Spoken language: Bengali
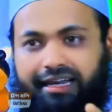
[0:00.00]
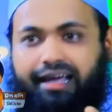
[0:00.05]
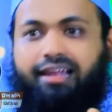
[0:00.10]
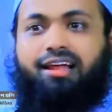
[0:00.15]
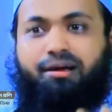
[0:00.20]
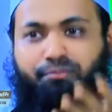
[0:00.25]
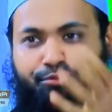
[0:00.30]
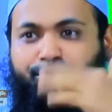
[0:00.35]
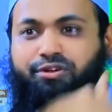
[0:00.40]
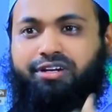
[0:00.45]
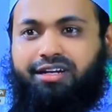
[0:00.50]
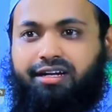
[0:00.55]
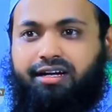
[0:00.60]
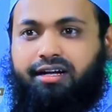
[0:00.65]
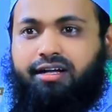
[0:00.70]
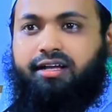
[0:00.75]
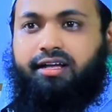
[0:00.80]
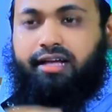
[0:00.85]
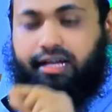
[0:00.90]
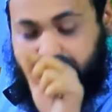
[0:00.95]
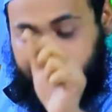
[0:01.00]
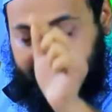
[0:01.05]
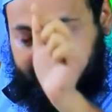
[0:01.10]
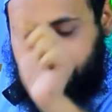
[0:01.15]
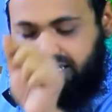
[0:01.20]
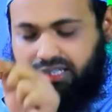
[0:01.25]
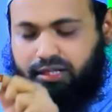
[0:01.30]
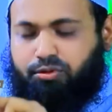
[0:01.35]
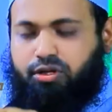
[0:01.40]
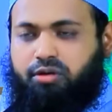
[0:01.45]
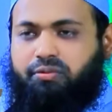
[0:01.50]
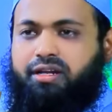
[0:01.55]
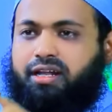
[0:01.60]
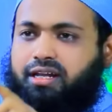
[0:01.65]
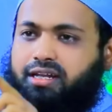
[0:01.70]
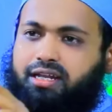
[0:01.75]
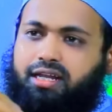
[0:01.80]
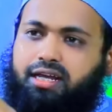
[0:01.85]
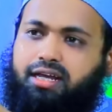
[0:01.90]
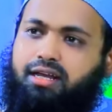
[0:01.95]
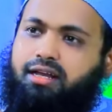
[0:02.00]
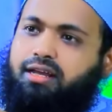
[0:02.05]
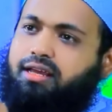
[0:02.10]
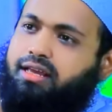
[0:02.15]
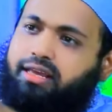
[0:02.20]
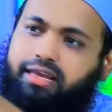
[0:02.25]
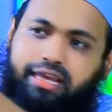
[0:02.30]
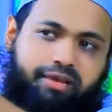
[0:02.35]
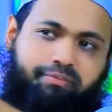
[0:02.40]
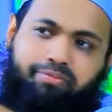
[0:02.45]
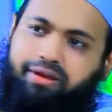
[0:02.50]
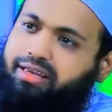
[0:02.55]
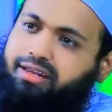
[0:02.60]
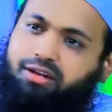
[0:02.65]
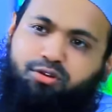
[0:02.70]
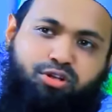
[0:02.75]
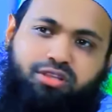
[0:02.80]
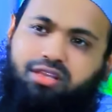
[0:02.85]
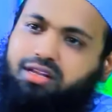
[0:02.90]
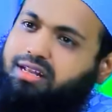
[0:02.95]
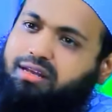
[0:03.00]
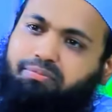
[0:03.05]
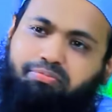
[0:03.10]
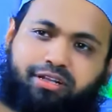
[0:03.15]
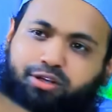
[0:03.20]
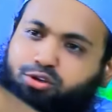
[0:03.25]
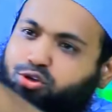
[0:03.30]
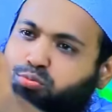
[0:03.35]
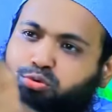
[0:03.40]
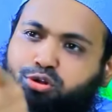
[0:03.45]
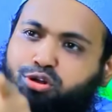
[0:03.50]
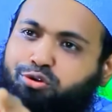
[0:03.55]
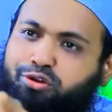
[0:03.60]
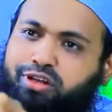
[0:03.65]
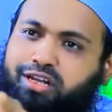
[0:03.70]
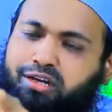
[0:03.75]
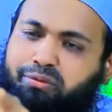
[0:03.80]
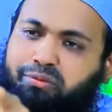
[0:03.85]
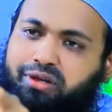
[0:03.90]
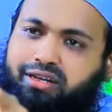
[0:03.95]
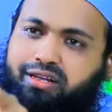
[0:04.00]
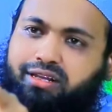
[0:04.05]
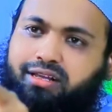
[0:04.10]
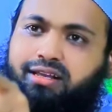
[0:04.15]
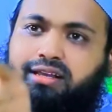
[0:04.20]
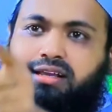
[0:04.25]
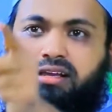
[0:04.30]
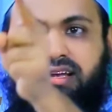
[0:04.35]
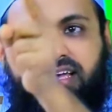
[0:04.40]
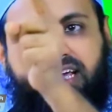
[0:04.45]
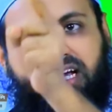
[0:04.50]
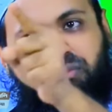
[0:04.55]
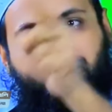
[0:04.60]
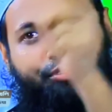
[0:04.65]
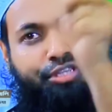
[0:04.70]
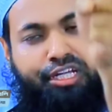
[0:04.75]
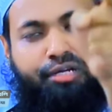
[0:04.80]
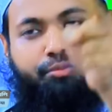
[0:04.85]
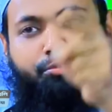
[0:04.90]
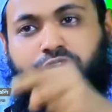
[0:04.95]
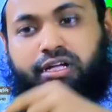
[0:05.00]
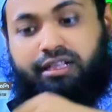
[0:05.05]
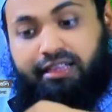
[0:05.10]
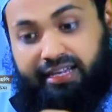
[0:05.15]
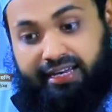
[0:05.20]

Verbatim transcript: না আলহামদুলিল্লাহ সাথে সাথে বলবেন আল্লাহ এই ভাইয়ের কথাটা আপনি কবুল করে আমারে কেয়ামতের